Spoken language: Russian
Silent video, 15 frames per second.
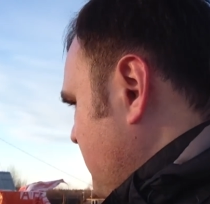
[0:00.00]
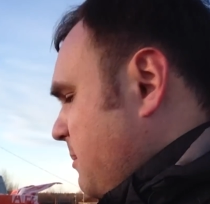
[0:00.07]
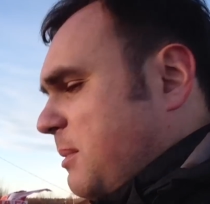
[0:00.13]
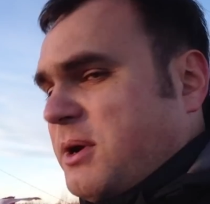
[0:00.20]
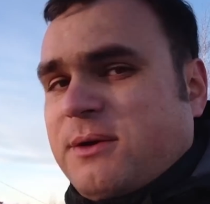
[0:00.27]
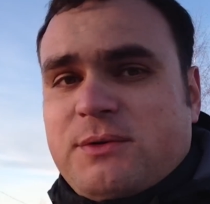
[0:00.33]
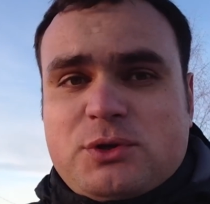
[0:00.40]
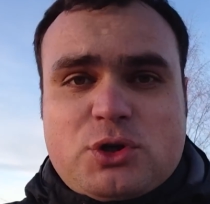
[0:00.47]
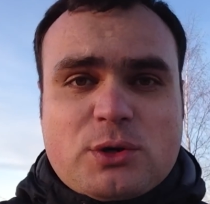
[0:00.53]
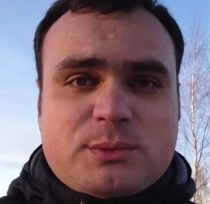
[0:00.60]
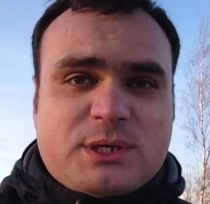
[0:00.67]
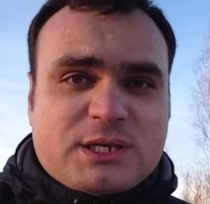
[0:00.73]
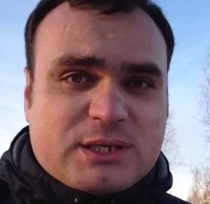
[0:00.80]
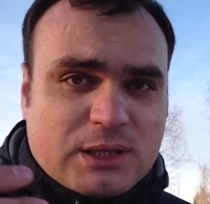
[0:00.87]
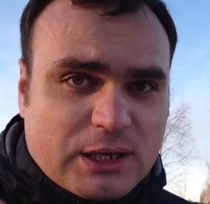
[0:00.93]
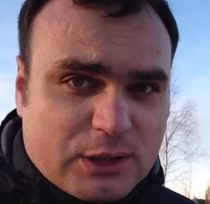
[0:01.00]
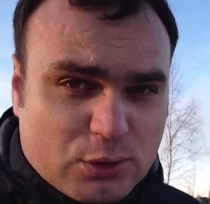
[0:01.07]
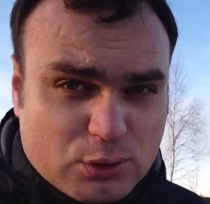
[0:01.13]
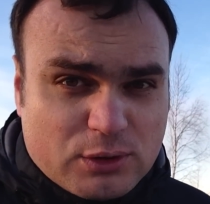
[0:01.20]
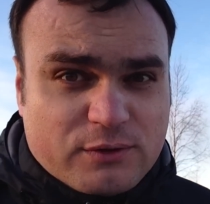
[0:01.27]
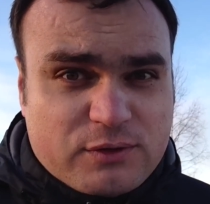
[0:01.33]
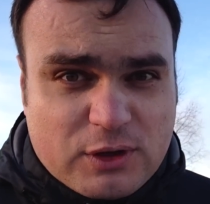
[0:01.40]
мы ведем здесь
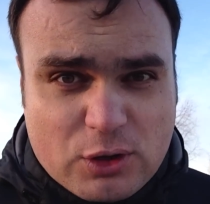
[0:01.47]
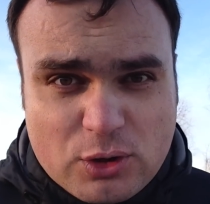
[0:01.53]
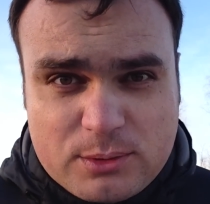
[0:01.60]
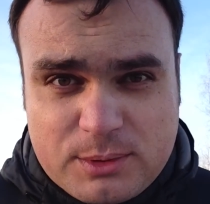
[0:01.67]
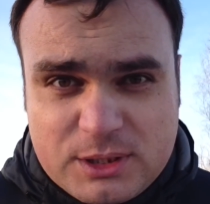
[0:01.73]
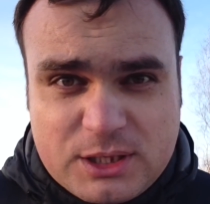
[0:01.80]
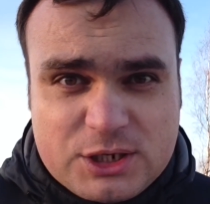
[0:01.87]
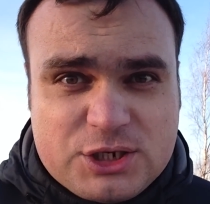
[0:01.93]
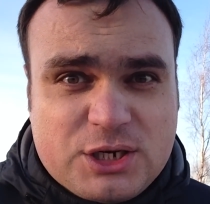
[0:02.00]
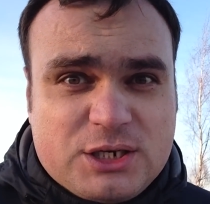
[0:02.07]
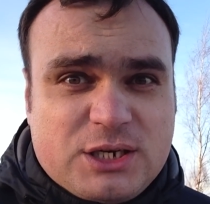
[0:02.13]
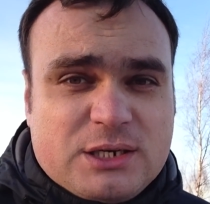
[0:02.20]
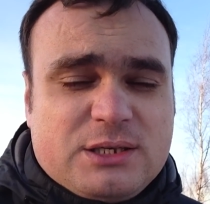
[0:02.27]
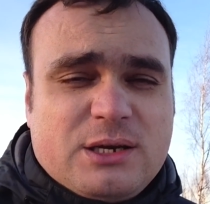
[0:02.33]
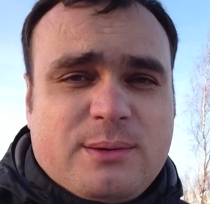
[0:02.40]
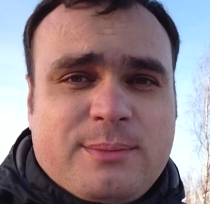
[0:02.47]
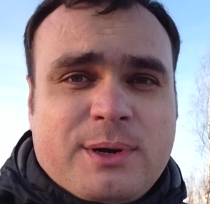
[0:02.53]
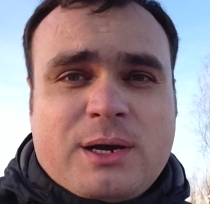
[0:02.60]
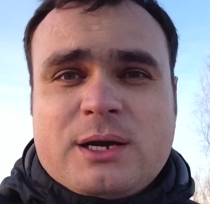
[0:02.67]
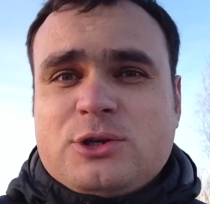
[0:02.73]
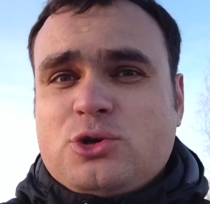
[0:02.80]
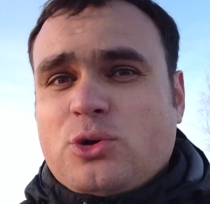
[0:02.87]
кладку на втором этаже. Сейчас я вам
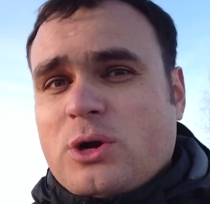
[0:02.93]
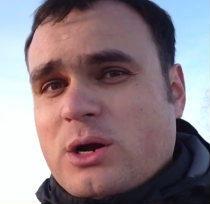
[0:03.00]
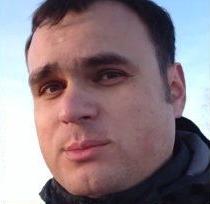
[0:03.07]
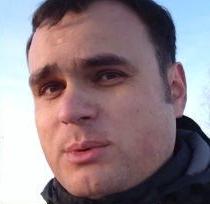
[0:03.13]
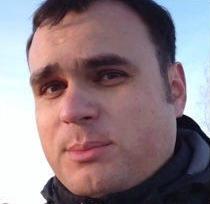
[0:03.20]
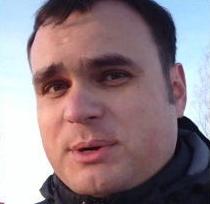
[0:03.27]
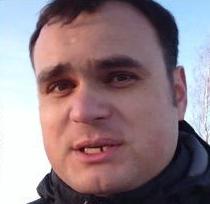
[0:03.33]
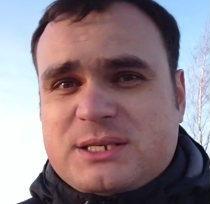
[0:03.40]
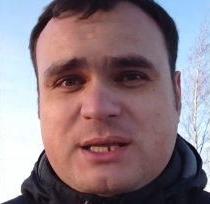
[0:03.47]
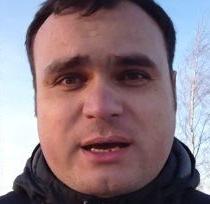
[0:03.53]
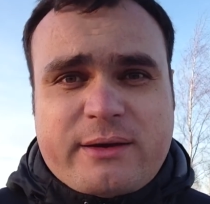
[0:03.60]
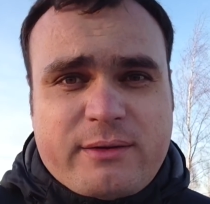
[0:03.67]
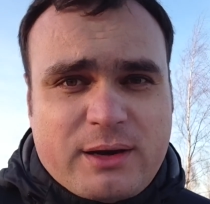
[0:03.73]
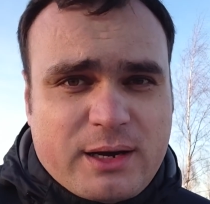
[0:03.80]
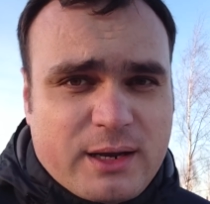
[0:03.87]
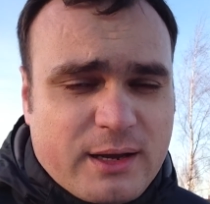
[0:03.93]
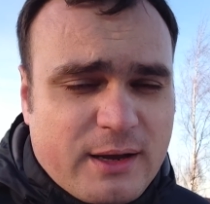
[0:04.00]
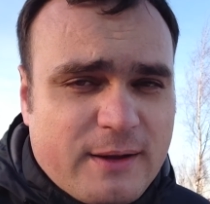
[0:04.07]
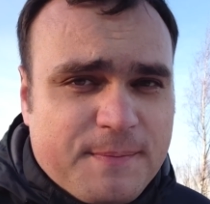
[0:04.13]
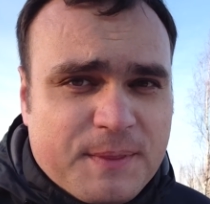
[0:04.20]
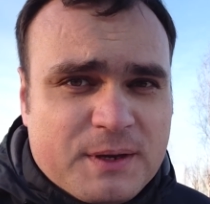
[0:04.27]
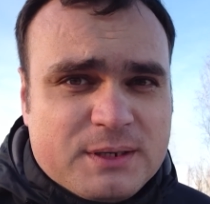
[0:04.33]
покажу, как мы поставили
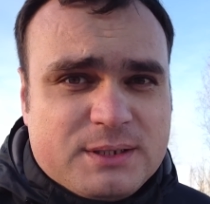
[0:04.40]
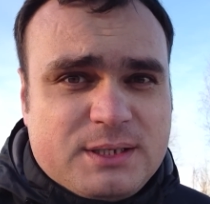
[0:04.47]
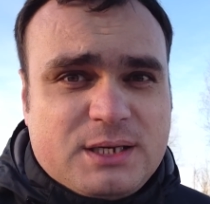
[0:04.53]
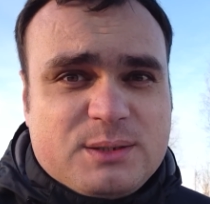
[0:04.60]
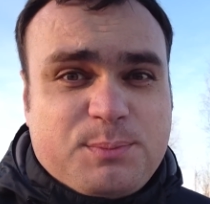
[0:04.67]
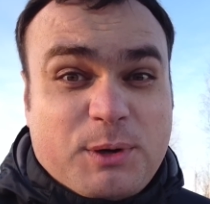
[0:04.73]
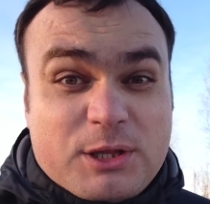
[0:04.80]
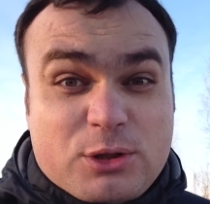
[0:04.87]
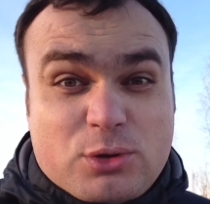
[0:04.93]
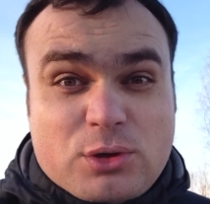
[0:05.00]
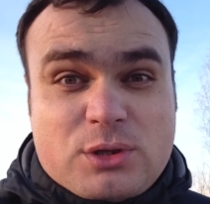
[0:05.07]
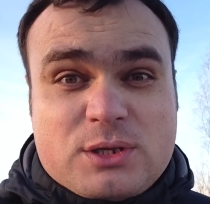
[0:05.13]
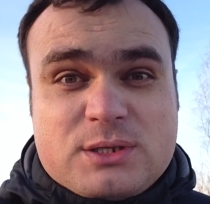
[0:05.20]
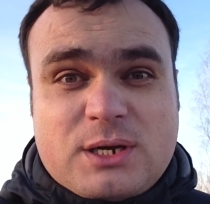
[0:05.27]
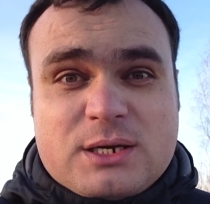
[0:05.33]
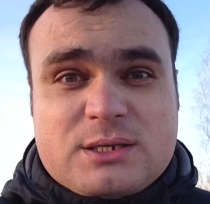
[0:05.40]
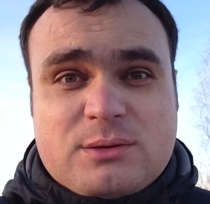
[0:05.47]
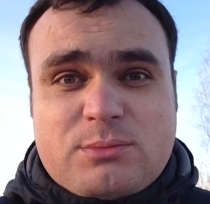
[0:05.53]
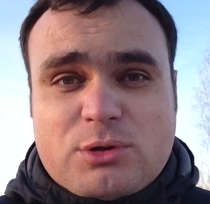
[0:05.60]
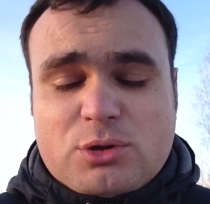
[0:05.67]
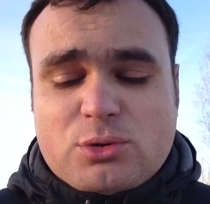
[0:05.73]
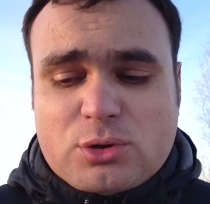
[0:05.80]
здесь поддоны с
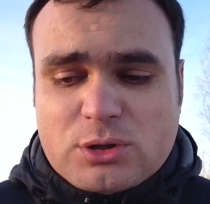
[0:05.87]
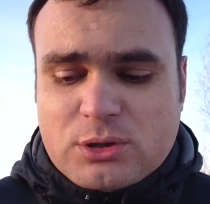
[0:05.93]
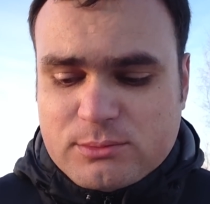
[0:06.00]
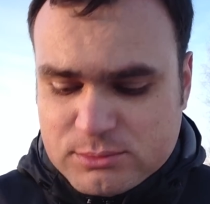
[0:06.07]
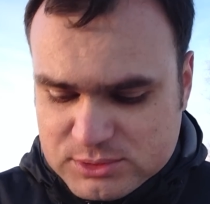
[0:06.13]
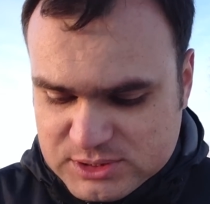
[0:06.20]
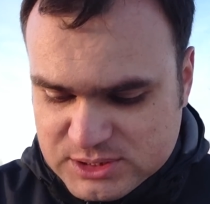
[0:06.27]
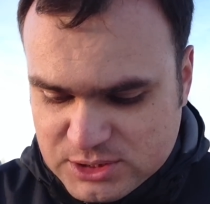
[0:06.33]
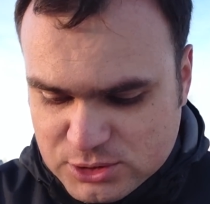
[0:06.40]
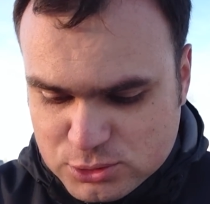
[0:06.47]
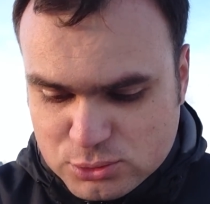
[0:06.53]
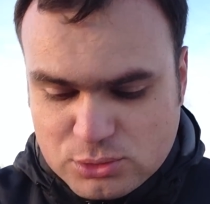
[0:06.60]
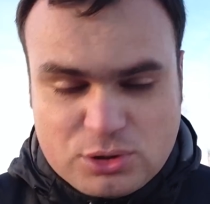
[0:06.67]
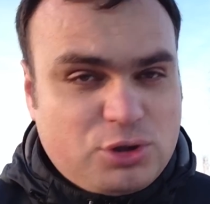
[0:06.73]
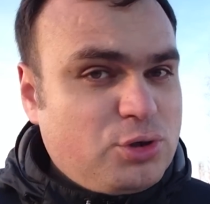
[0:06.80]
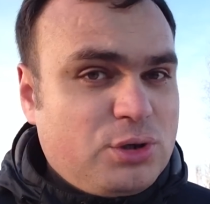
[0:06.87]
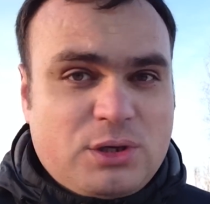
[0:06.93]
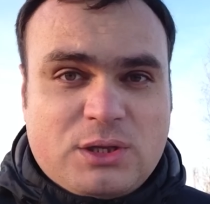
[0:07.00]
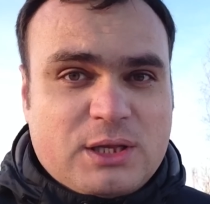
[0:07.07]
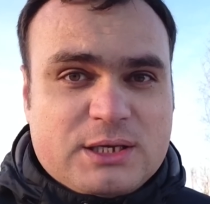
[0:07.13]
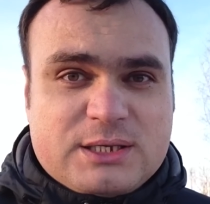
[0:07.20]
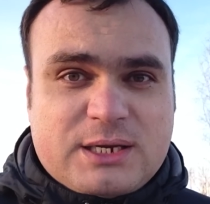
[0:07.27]
газобетоном. Снизу ничего
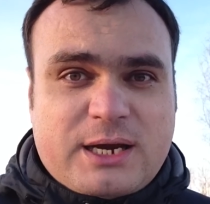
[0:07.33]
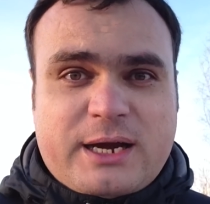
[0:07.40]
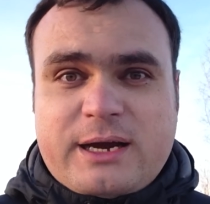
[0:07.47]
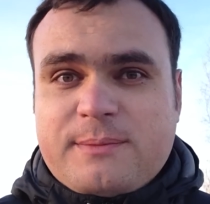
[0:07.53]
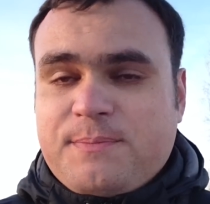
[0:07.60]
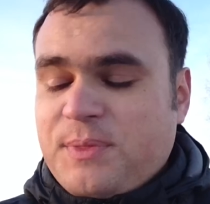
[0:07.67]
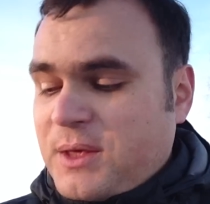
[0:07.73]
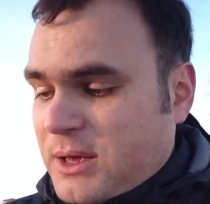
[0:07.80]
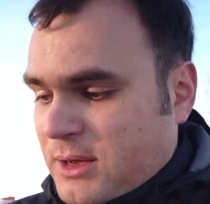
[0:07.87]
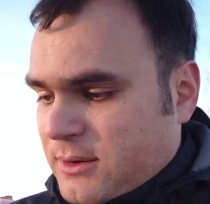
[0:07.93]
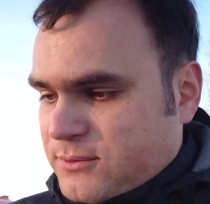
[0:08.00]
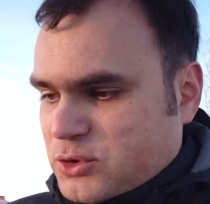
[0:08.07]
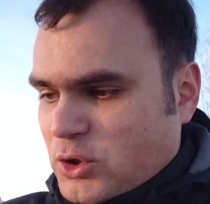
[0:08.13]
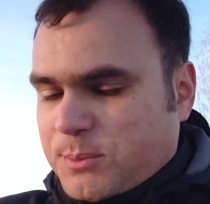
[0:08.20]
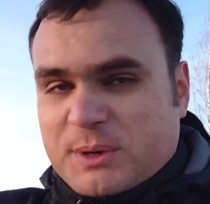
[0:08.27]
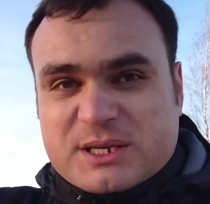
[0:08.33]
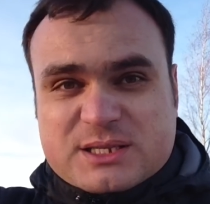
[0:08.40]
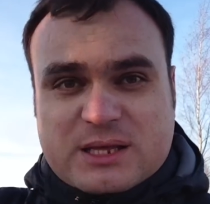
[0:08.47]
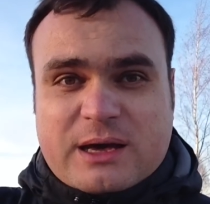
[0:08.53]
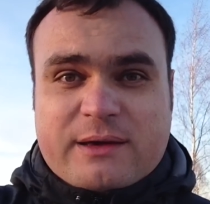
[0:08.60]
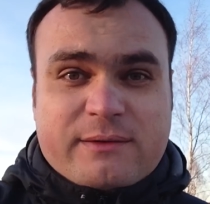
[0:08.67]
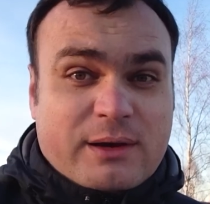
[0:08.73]
не таскаем. Все
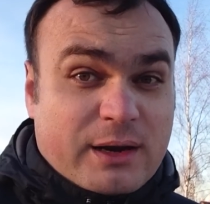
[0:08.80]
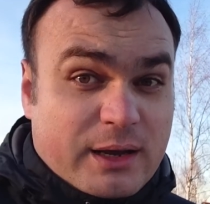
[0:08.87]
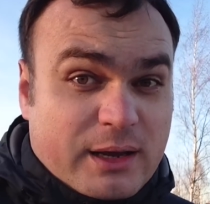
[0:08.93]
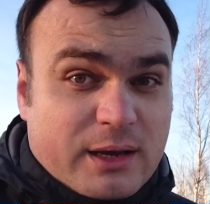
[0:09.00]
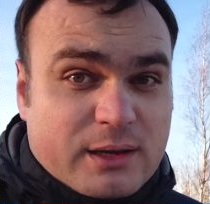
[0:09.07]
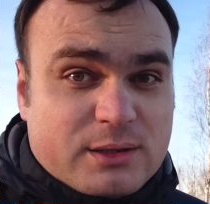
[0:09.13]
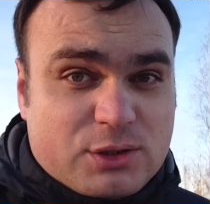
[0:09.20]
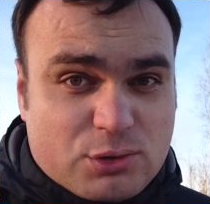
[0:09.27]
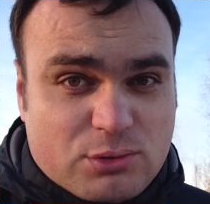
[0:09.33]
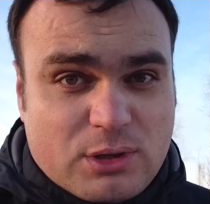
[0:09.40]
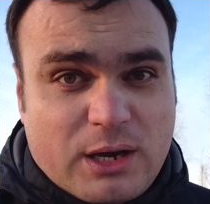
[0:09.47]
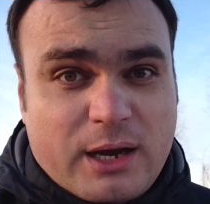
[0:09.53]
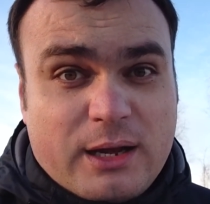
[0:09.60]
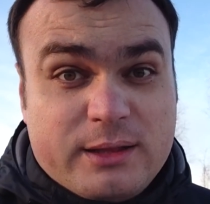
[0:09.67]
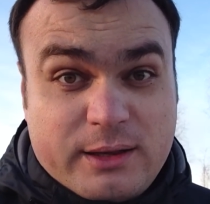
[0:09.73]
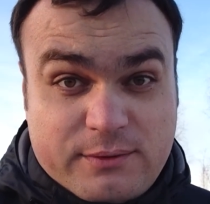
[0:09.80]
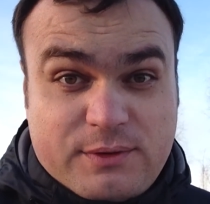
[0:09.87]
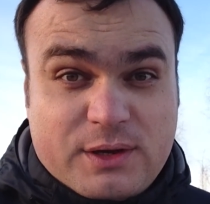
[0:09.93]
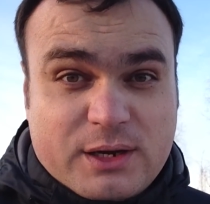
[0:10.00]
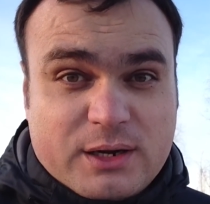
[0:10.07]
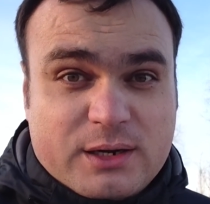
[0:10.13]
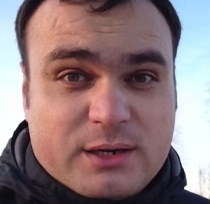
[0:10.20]
поставили сюда
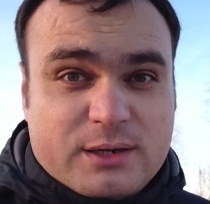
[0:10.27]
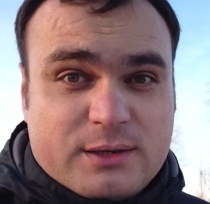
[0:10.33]
наверх.